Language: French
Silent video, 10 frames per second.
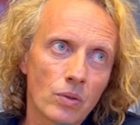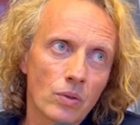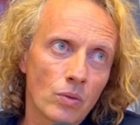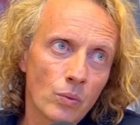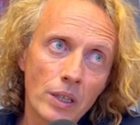
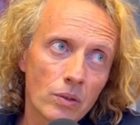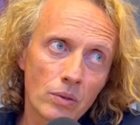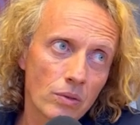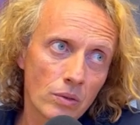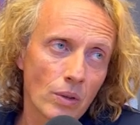On,
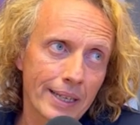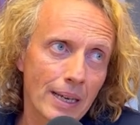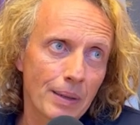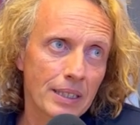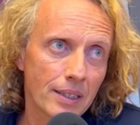on, aime,
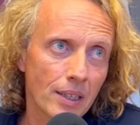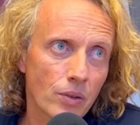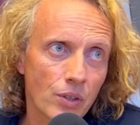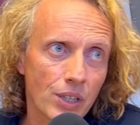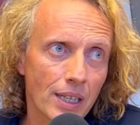on aime
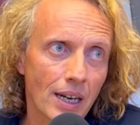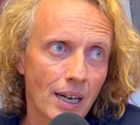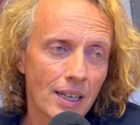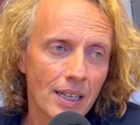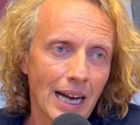l'effort,
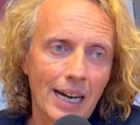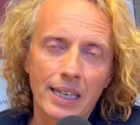on aime